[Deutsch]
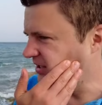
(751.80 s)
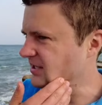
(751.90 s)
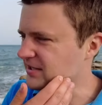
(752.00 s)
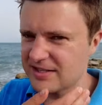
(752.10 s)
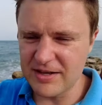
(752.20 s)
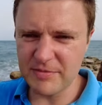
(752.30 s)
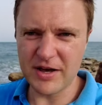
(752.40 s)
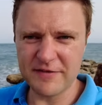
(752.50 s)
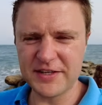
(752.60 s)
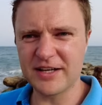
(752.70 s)
Und das ist
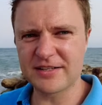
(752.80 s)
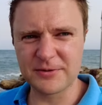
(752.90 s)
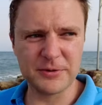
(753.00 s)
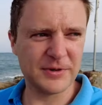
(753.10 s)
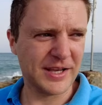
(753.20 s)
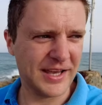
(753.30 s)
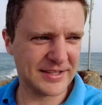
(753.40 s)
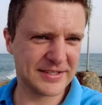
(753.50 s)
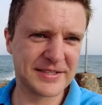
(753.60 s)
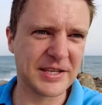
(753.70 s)
immer wieder so
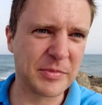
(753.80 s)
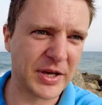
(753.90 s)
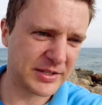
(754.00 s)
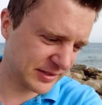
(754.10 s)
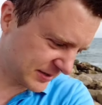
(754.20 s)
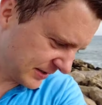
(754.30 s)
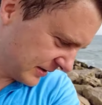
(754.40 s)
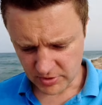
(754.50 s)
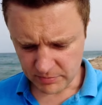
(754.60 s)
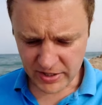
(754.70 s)
herzzerbrechend.
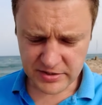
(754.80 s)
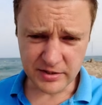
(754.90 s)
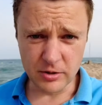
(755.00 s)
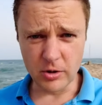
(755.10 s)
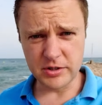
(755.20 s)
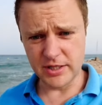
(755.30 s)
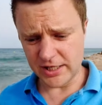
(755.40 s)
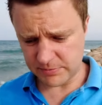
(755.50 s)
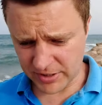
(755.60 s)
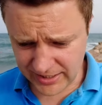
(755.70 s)
Mit manchen Leuten
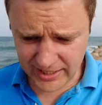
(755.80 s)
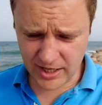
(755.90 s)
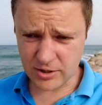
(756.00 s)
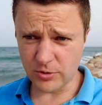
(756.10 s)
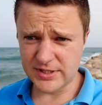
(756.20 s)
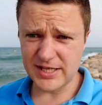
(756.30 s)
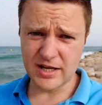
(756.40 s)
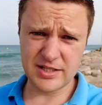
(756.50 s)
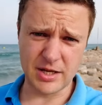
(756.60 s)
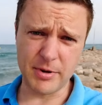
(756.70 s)
hält man länger
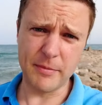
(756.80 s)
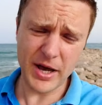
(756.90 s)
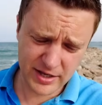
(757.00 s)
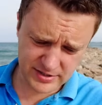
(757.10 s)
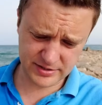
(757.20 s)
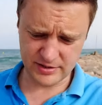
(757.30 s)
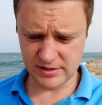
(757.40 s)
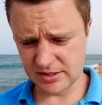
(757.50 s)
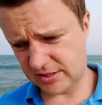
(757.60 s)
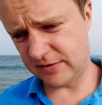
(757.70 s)
Kontakt, aber
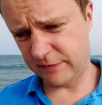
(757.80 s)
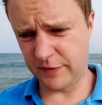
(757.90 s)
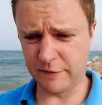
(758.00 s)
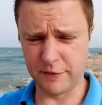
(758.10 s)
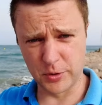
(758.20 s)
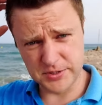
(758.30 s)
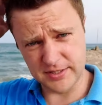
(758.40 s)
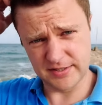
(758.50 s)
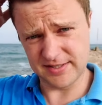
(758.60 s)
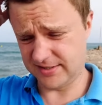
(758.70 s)
meistens
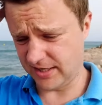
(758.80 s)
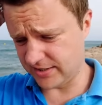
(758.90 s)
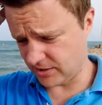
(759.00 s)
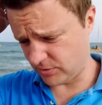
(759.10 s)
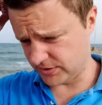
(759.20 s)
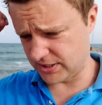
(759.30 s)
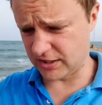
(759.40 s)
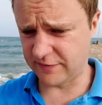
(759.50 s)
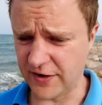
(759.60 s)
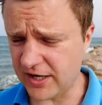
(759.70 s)
verflüchtigt sich dann der
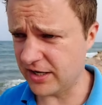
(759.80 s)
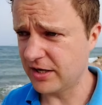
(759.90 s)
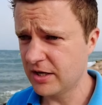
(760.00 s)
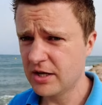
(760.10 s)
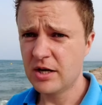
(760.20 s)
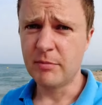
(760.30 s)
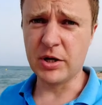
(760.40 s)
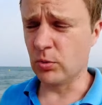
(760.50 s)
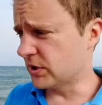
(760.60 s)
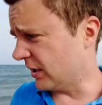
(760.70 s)
Kontakt, weil
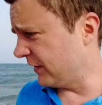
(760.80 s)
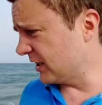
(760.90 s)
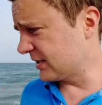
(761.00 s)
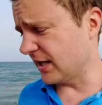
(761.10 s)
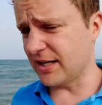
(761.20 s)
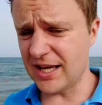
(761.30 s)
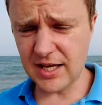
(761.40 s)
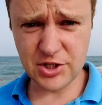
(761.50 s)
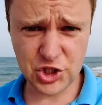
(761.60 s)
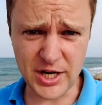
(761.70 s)
man unterwegs dann
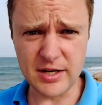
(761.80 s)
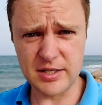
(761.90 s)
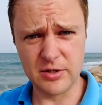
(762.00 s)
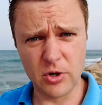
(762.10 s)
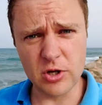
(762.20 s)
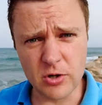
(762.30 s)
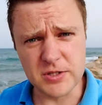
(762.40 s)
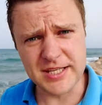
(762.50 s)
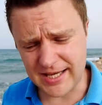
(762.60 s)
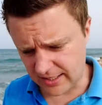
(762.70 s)
eh ständig neue
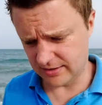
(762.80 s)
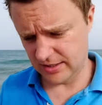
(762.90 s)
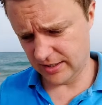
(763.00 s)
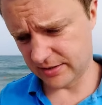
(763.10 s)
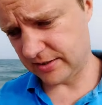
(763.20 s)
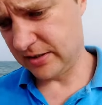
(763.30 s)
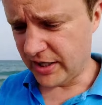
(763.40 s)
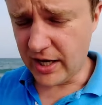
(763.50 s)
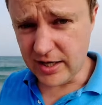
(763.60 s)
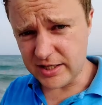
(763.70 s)
Leute kennenlernt.
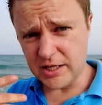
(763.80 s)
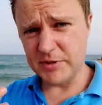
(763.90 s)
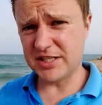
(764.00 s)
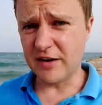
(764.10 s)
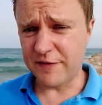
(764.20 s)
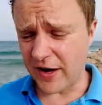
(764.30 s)
Man ändert nämlich sein